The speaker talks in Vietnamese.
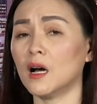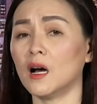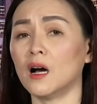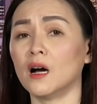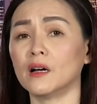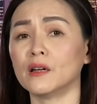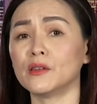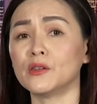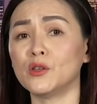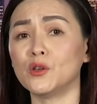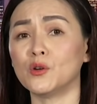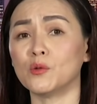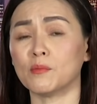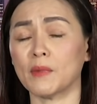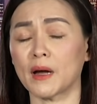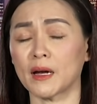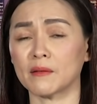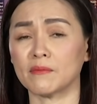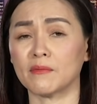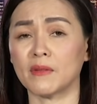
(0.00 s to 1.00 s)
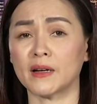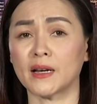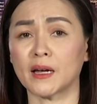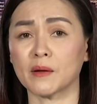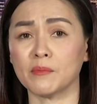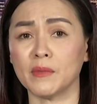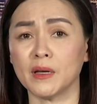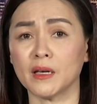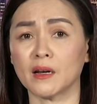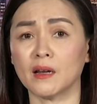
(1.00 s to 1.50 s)
ở nhiều mặt và đặc
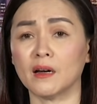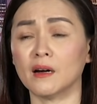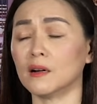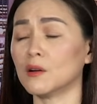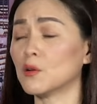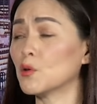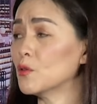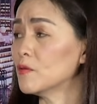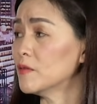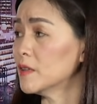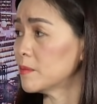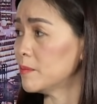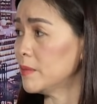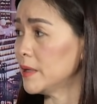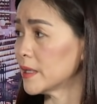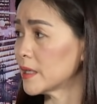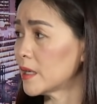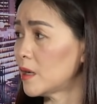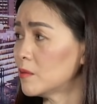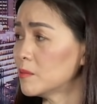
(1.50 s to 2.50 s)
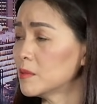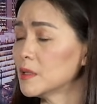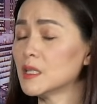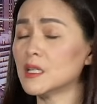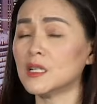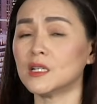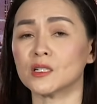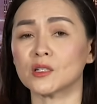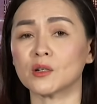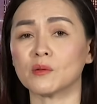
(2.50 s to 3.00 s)
biệt là ở khu vực Biển Đông.
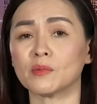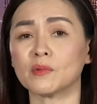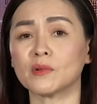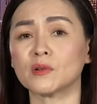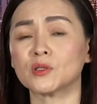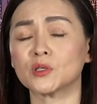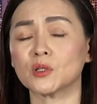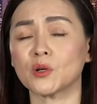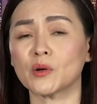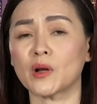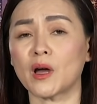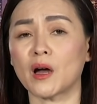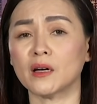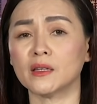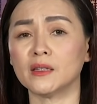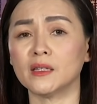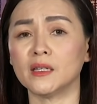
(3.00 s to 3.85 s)
Trong số đó